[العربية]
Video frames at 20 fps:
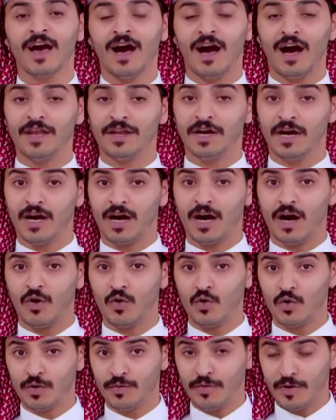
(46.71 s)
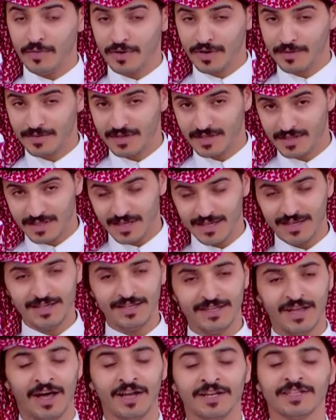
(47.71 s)
أنا أخوكم عمر بن
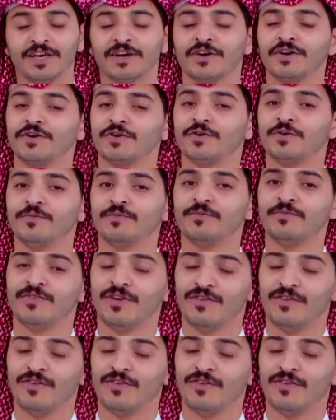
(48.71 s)
السيد ألتقيكم في